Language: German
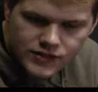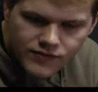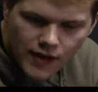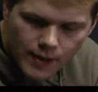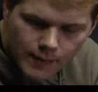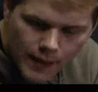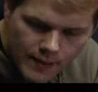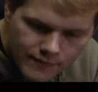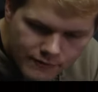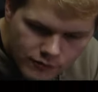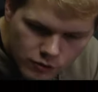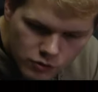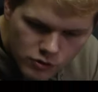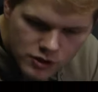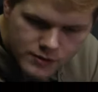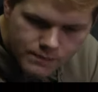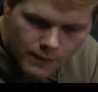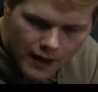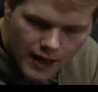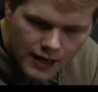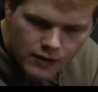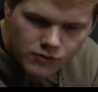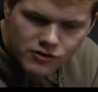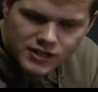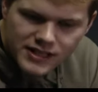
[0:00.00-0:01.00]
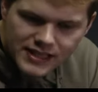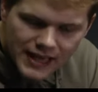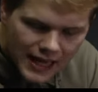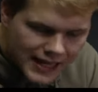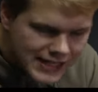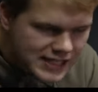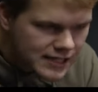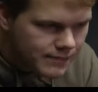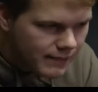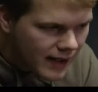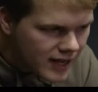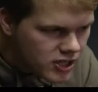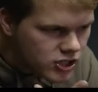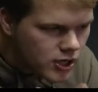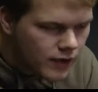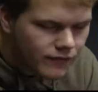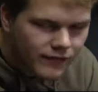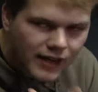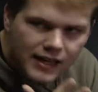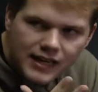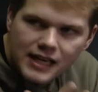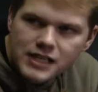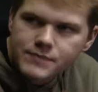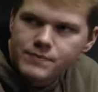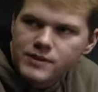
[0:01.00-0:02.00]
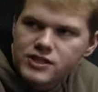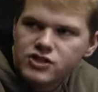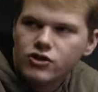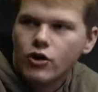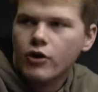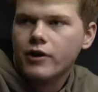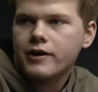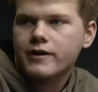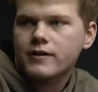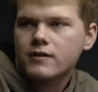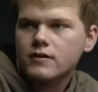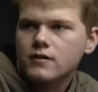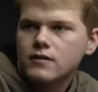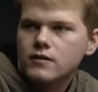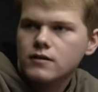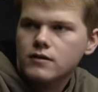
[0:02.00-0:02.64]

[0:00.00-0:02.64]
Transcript: Ich war beim Fußball und die ganze Mannschaft kann das bezeugen.